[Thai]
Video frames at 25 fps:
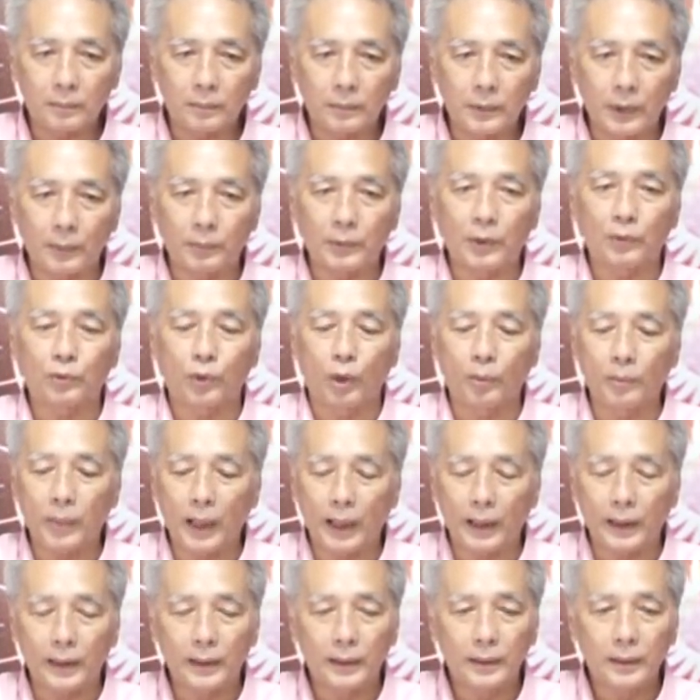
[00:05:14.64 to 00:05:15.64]
เกือบเกือบสอง
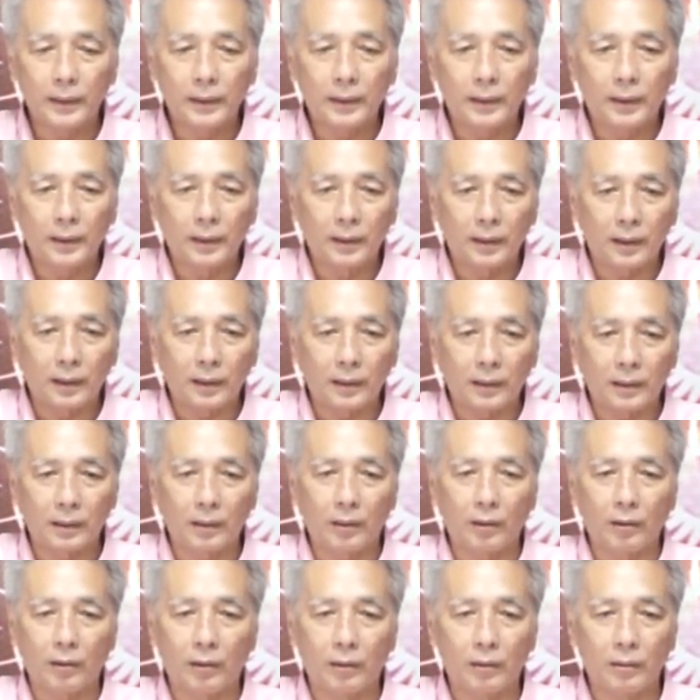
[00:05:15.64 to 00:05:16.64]
พัน
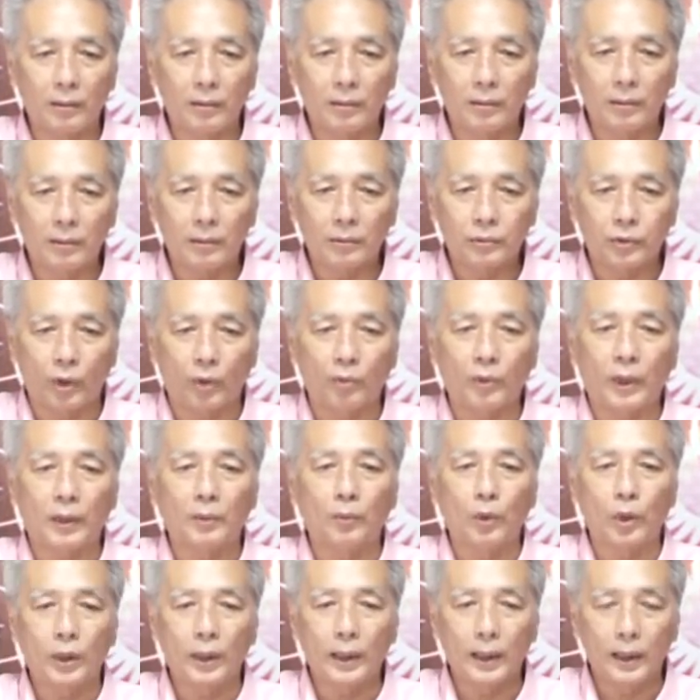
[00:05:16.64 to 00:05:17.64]
ก็สองวัน
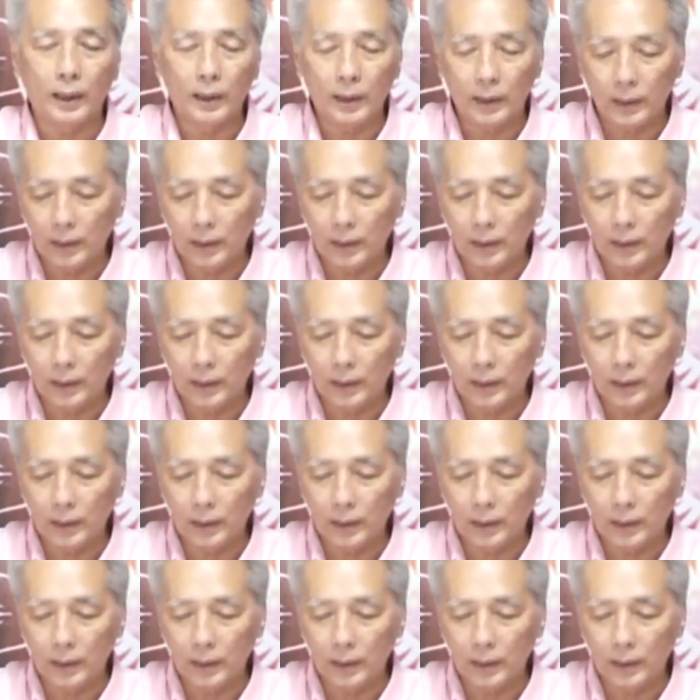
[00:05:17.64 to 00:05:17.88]
หมดแล้ว